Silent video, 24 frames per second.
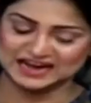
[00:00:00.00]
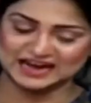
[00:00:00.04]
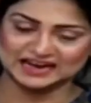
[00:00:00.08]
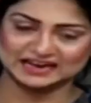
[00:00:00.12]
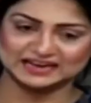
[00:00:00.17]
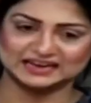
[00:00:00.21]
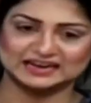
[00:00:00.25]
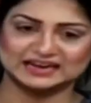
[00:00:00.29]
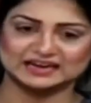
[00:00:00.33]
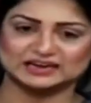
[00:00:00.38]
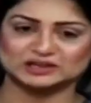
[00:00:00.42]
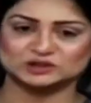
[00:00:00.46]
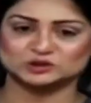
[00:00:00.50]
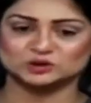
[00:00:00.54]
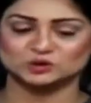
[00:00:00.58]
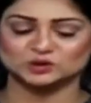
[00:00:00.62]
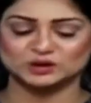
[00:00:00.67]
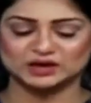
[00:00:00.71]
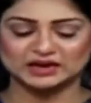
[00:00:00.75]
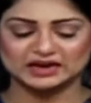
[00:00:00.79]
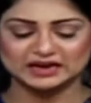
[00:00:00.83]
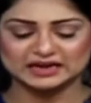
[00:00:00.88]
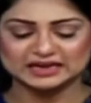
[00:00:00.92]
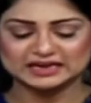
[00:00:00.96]
अल्लाह का
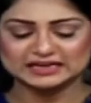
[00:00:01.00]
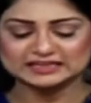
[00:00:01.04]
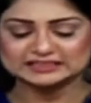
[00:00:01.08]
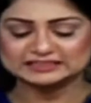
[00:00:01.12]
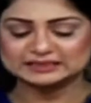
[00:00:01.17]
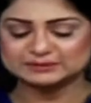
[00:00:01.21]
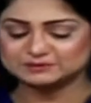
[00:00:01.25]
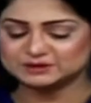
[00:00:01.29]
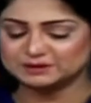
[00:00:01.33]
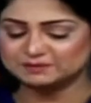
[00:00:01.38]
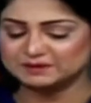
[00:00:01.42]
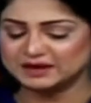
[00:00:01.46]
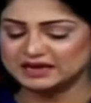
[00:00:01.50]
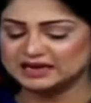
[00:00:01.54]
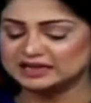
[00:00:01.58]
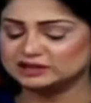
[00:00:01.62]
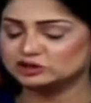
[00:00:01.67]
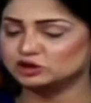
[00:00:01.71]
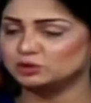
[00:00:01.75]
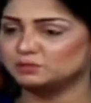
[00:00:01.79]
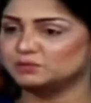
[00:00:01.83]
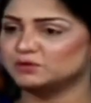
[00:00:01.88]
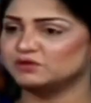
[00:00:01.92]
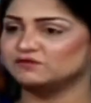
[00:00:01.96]
शुक्र सबसे पहले
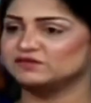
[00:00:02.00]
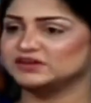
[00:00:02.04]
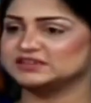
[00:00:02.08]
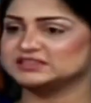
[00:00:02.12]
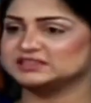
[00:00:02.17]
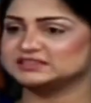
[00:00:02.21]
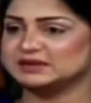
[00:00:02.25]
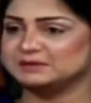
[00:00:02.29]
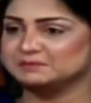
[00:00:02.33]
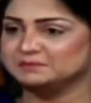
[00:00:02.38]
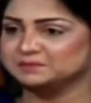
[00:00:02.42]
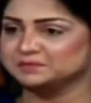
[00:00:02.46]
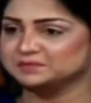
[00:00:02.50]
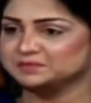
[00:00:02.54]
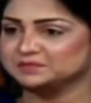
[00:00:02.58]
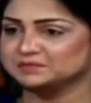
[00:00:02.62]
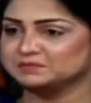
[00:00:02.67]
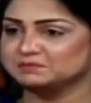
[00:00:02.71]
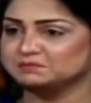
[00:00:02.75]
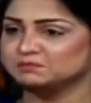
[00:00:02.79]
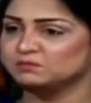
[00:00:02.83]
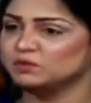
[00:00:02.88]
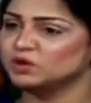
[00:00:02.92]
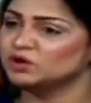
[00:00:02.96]
तो प्रोफेसर साहब
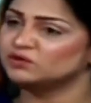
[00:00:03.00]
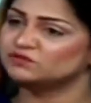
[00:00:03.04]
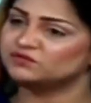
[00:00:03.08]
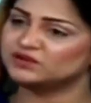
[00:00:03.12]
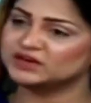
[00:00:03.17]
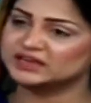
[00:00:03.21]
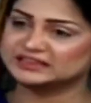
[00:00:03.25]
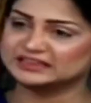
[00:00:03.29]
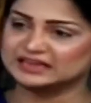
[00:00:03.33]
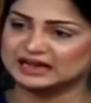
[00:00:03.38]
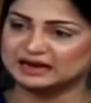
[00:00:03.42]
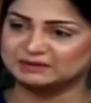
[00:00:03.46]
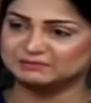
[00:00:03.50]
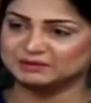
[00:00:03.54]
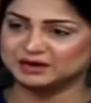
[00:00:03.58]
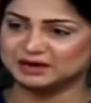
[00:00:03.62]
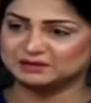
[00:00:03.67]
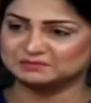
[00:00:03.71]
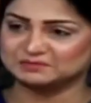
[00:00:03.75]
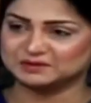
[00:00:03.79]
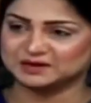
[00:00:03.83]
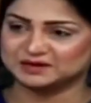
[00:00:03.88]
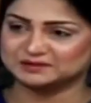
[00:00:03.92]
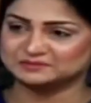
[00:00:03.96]
मुनफरद नाम है
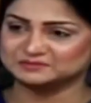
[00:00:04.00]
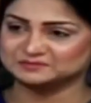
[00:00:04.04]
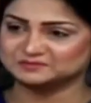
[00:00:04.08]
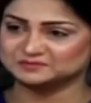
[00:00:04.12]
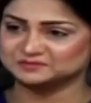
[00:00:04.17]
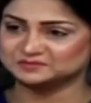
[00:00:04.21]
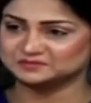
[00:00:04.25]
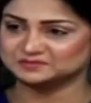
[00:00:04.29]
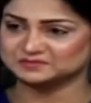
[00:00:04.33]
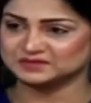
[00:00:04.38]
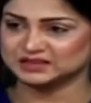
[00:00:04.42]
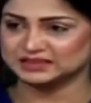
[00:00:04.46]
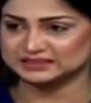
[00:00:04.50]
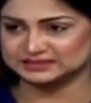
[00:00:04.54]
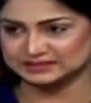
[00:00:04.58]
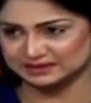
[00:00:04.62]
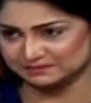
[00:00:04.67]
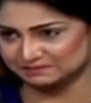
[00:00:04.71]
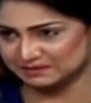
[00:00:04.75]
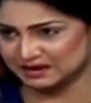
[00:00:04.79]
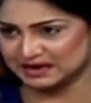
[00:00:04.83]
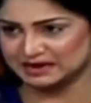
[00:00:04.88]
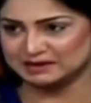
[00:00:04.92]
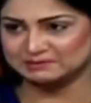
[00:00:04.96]
आपका इससे
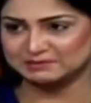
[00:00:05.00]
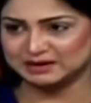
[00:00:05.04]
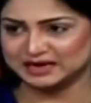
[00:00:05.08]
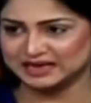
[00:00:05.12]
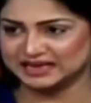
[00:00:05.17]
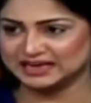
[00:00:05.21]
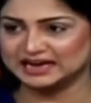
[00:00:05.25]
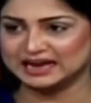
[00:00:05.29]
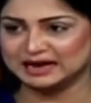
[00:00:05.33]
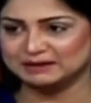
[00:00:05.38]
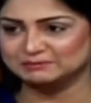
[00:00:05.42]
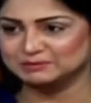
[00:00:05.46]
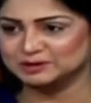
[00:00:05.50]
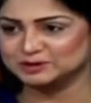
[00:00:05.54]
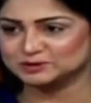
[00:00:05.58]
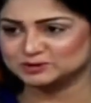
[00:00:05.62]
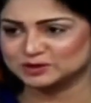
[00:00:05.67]
पहले मैंने ये नाम नहीं सुना